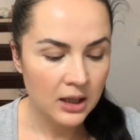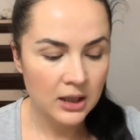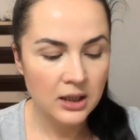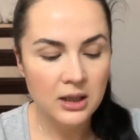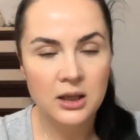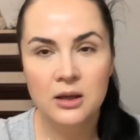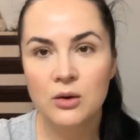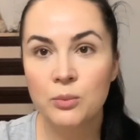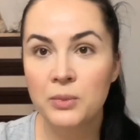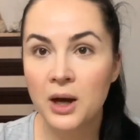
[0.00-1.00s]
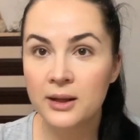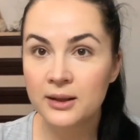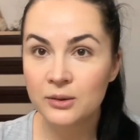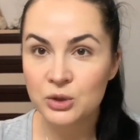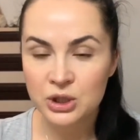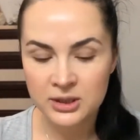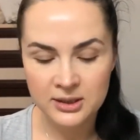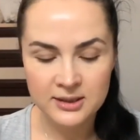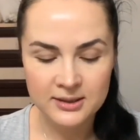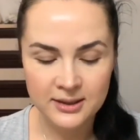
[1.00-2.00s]
И румяна уже
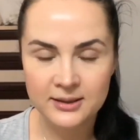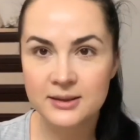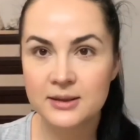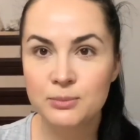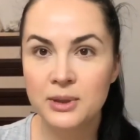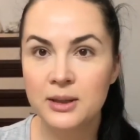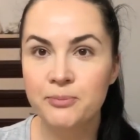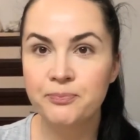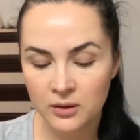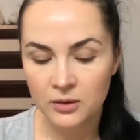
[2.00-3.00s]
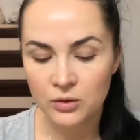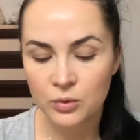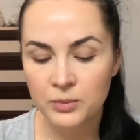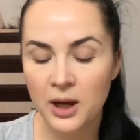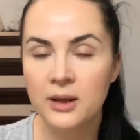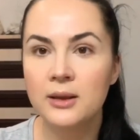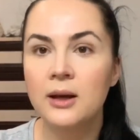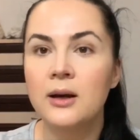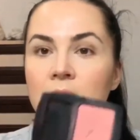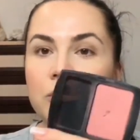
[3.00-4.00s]
нанесла на себя.
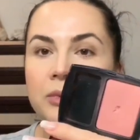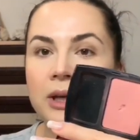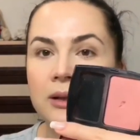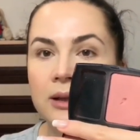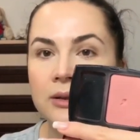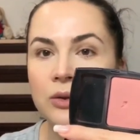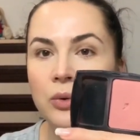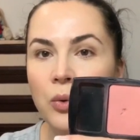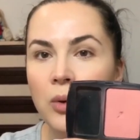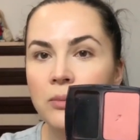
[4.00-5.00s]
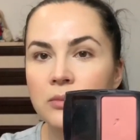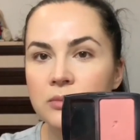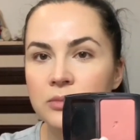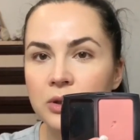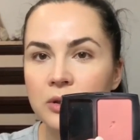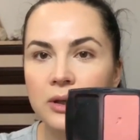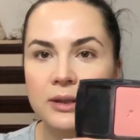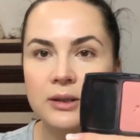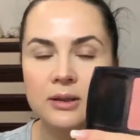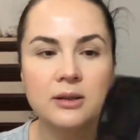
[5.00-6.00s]
Румяна у меня ланком. У меня
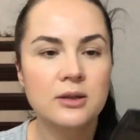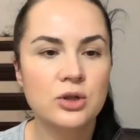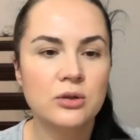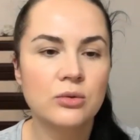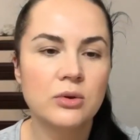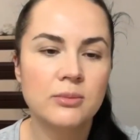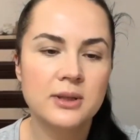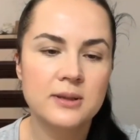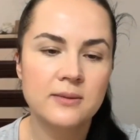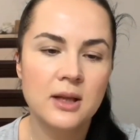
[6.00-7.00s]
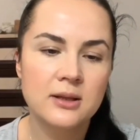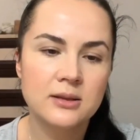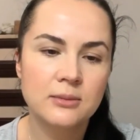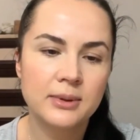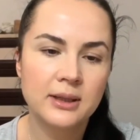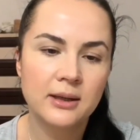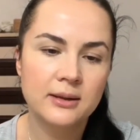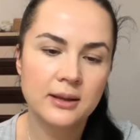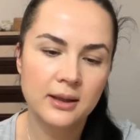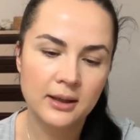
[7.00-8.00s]
какая-то дырочка тут образовалась
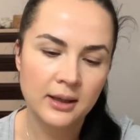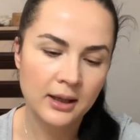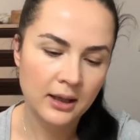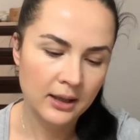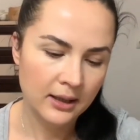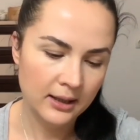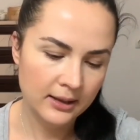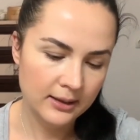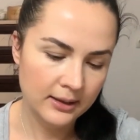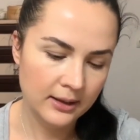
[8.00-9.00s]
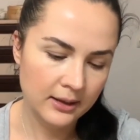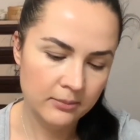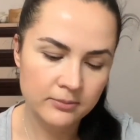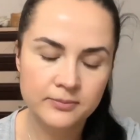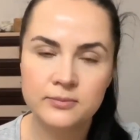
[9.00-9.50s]
непонятная. Это...